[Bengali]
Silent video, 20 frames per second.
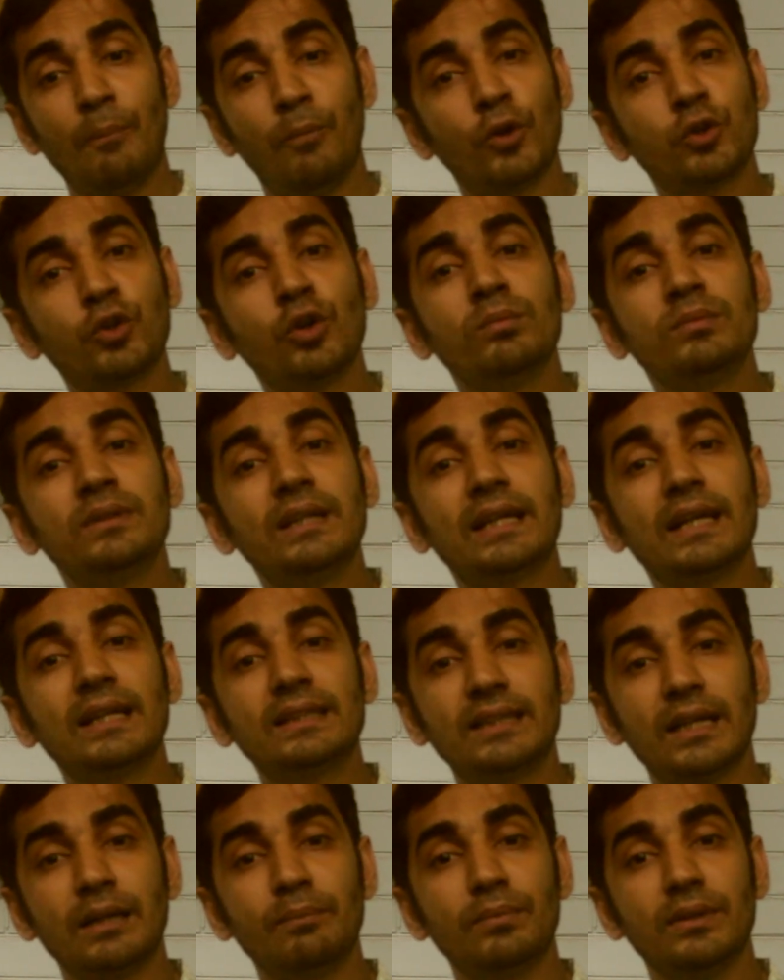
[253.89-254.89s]
প্রথম
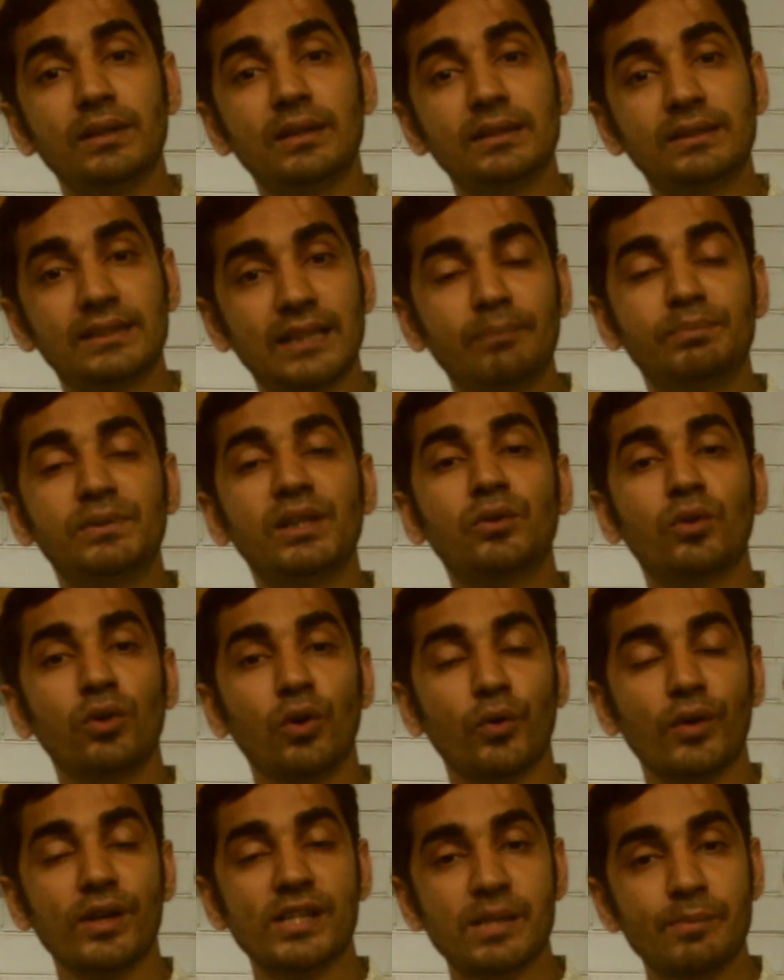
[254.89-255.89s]
দিকের যে
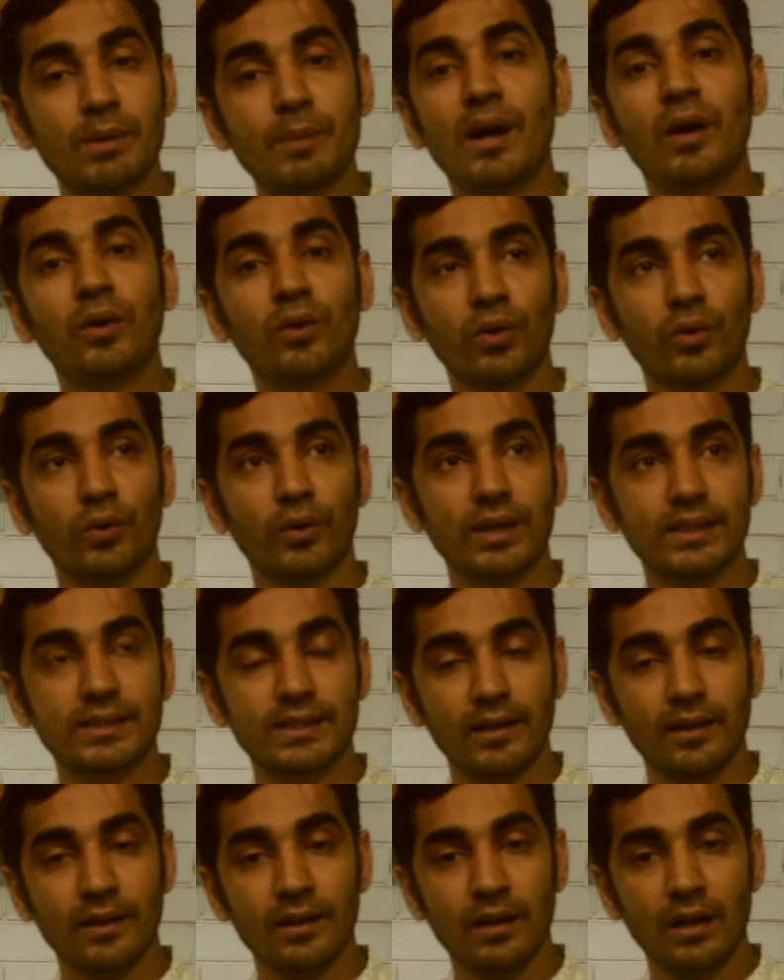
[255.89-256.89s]
সাবজেক্টগুলো রয়েছে বিভাগগুলো
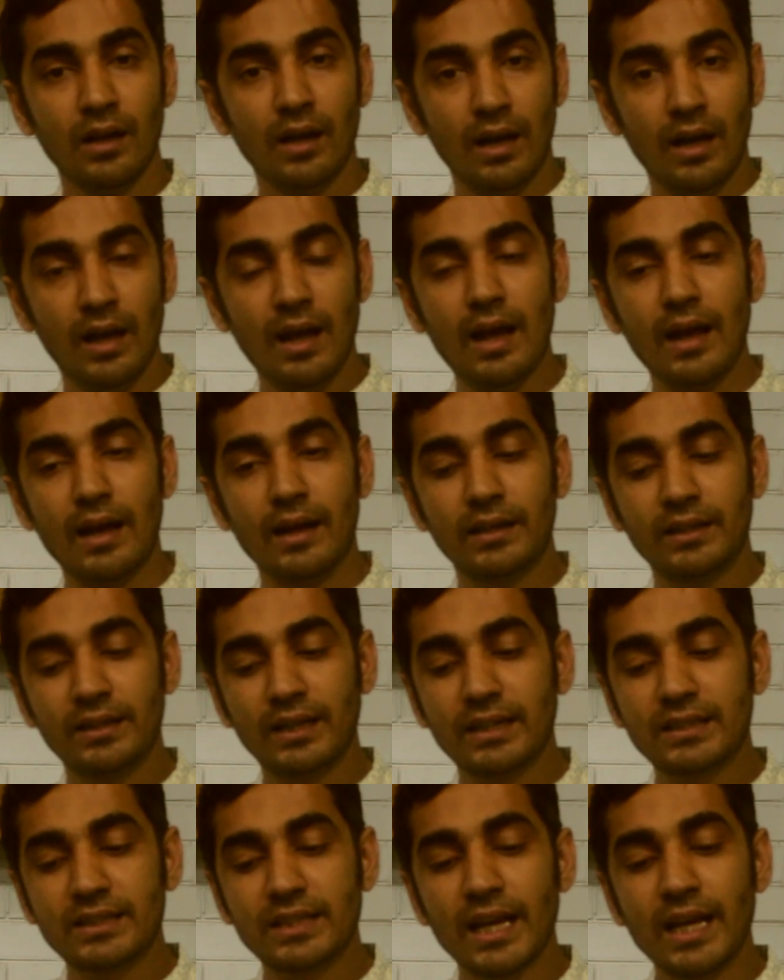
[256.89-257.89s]
রয়েছে হ্যাঁ
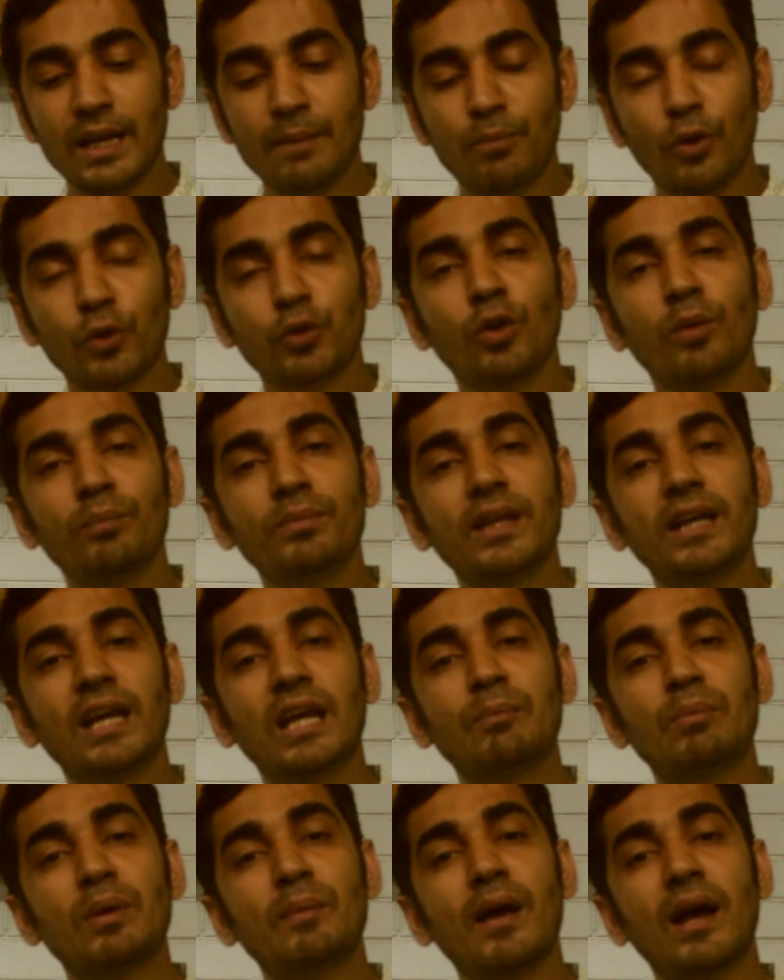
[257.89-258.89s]
ঠিক সেই প্রথম
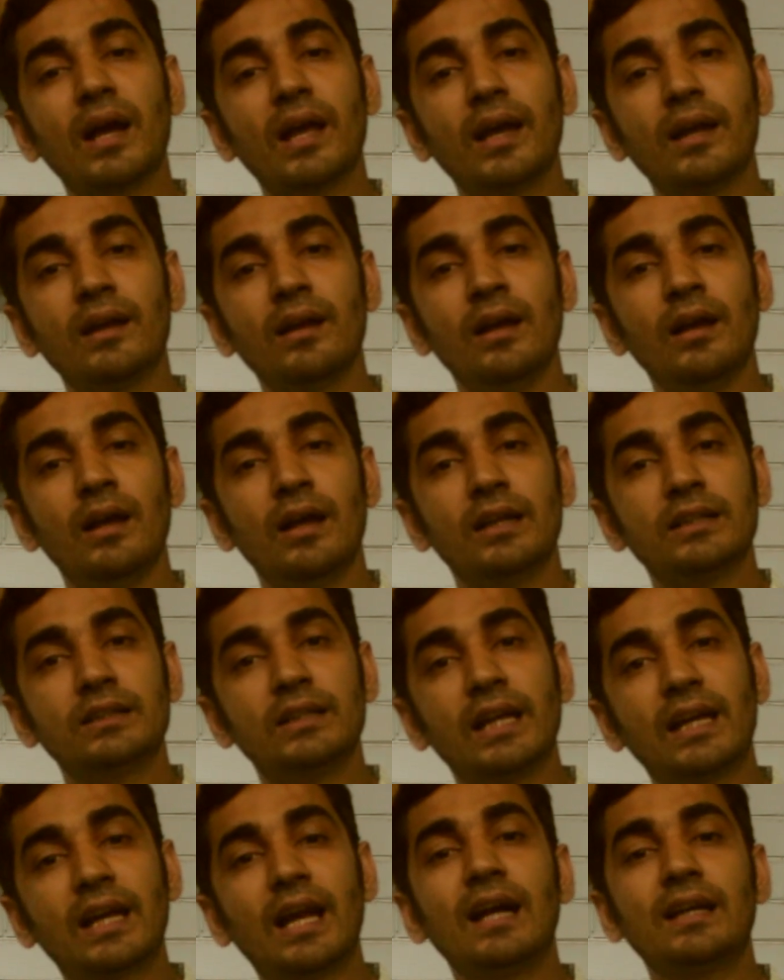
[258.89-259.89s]
দিকের বিভাগের
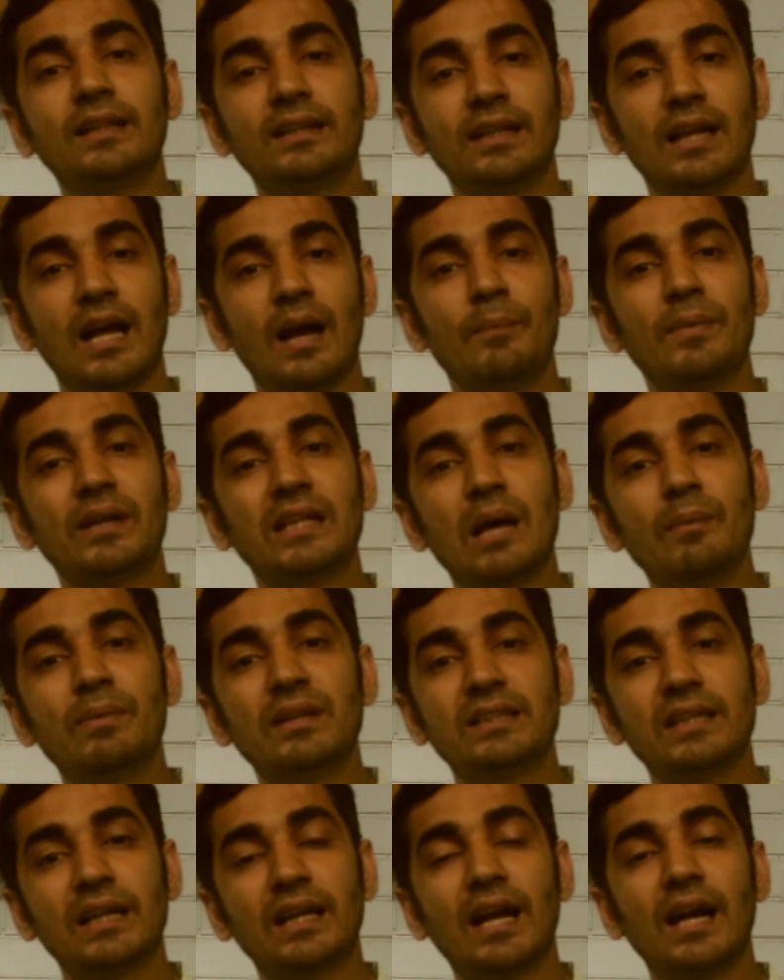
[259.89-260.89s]
শিক্ষার্থীরা
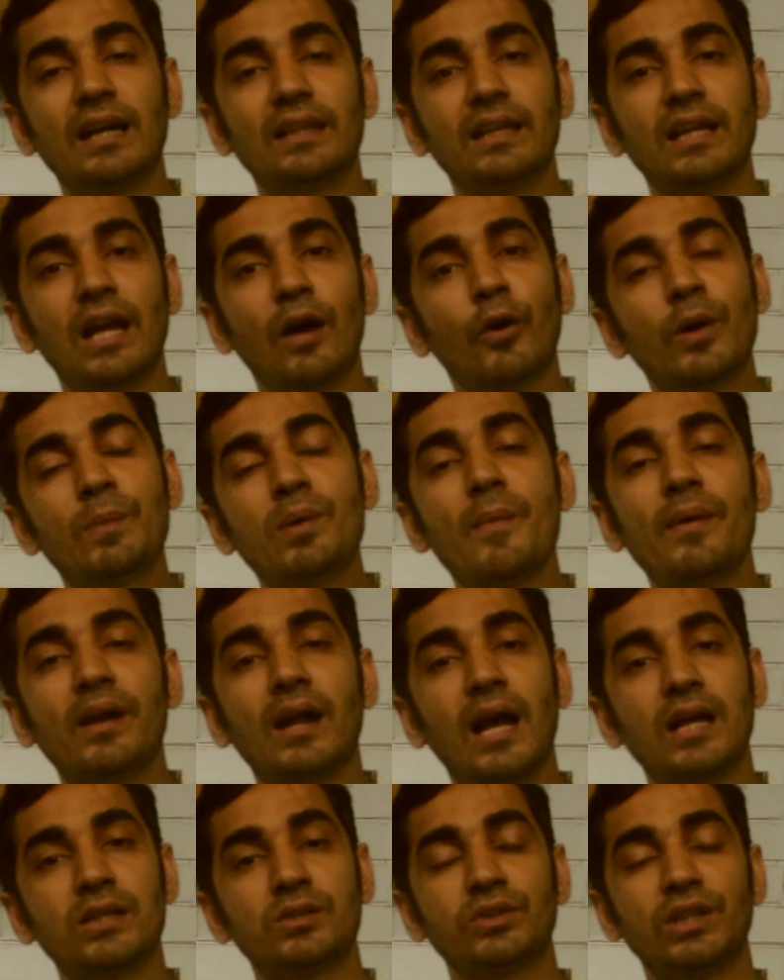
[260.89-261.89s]
মেধাবী শিক্ষার্থীরা ওইভাবে
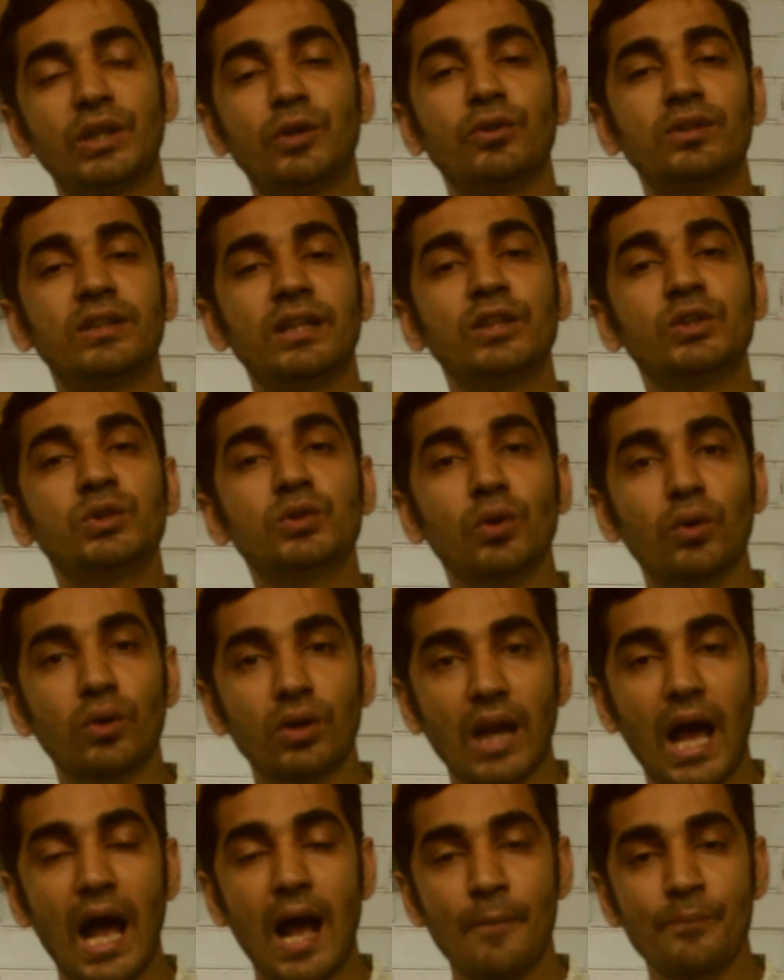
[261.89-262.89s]
রাজনীতি করতে ইচ্ছুক
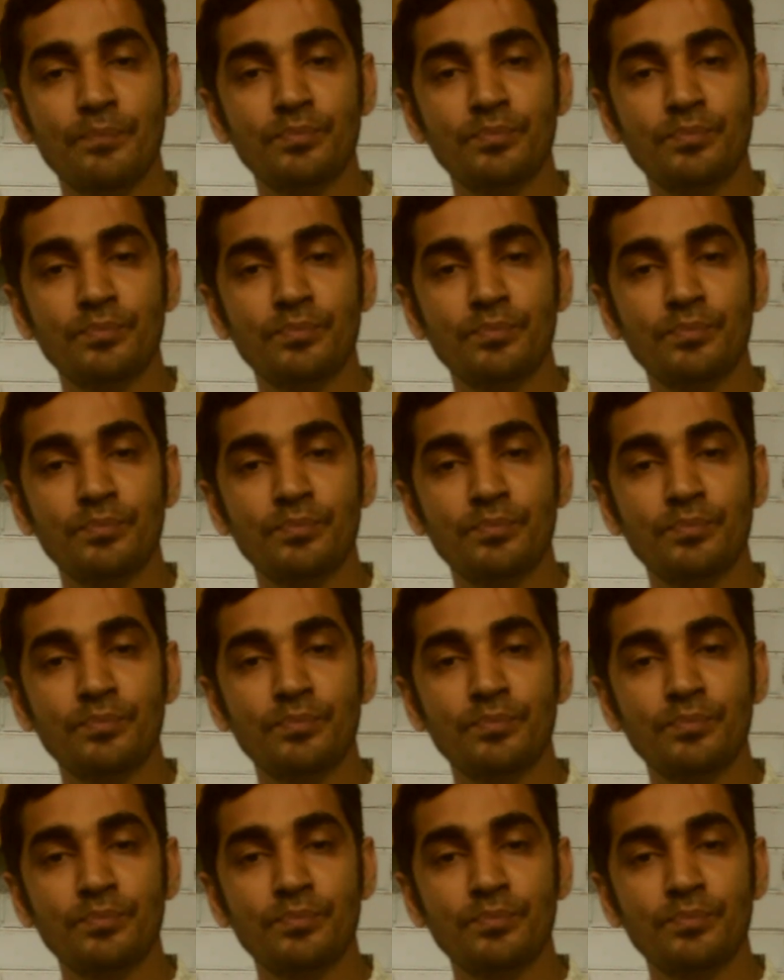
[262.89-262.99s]
না